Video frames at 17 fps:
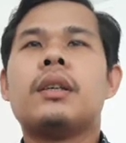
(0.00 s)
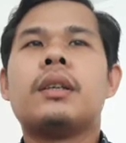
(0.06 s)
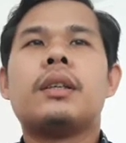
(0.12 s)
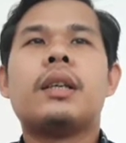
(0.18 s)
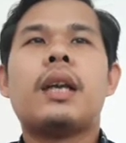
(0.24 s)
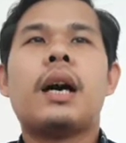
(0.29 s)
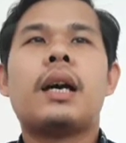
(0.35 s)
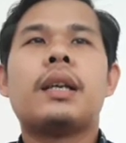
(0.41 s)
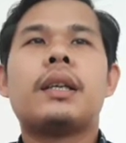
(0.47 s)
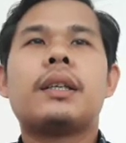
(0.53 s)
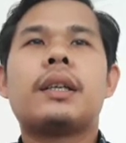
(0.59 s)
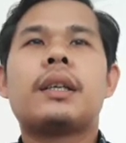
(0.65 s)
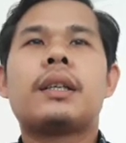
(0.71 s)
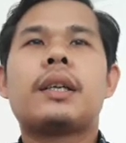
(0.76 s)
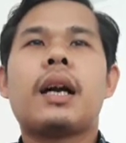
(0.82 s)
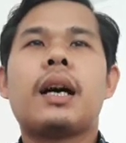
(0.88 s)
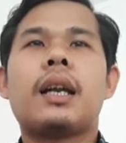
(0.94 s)
dari
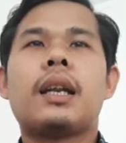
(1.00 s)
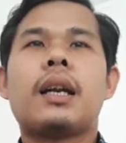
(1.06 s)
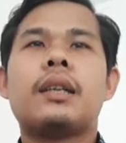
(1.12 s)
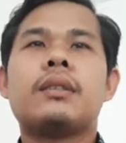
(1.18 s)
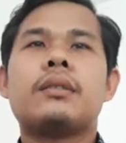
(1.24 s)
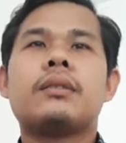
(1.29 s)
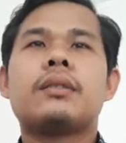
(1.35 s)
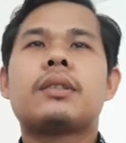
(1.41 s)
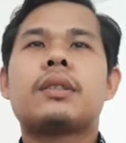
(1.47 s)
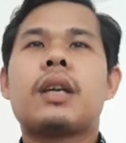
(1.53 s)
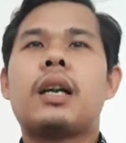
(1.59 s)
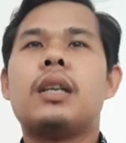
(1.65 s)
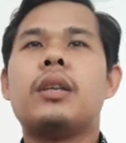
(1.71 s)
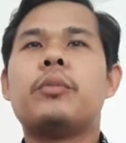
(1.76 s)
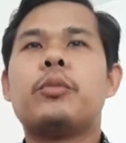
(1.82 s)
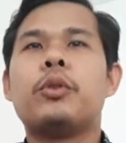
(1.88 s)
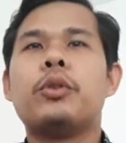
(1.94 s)
kekalan,
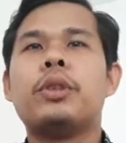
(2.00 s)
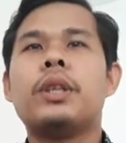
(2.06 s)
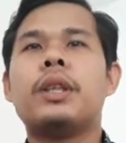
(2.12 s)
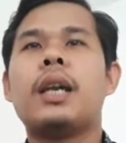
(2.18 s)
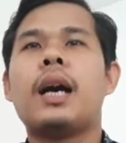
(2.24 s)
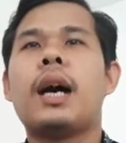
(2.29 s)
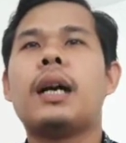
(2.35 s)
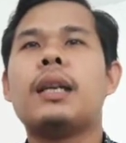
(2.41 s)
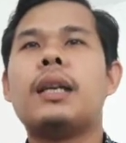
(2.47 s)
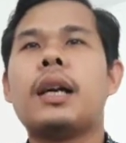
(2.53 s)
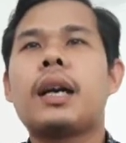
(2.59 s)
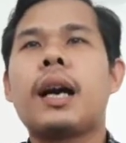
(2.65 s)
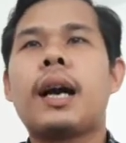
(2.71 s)
sekalipun tidak ada